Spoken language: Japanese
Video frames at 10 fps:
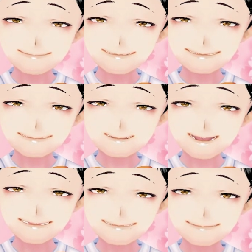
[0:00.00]
8枠
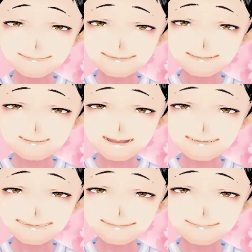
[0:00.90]
18番、里
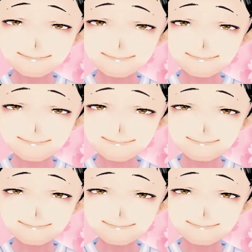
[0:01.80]
のレイナス。